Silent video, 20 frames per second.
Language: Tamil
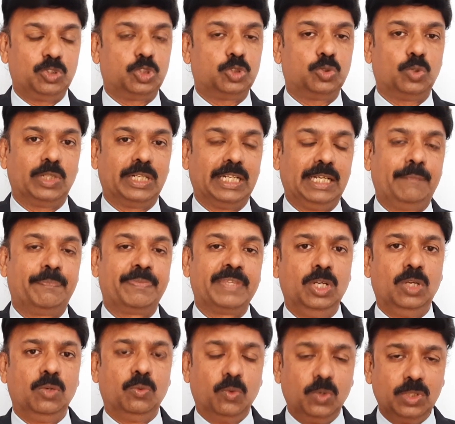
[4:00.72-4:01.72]
வச்சுக்கோங்களேன்
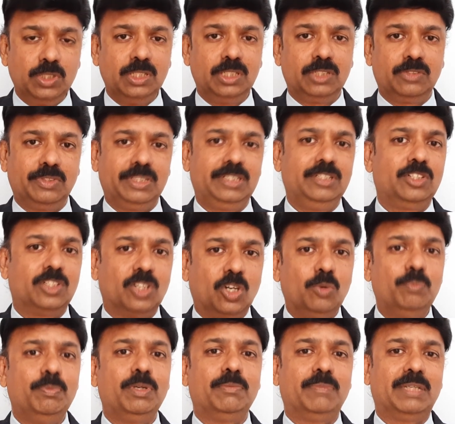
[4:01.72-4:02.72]
உங்களுக்கு வந்து
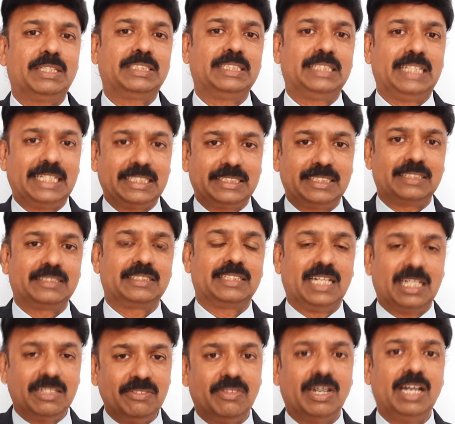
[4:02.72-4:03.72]
நவம்பர் மாதம் நடத்துறதுக்கான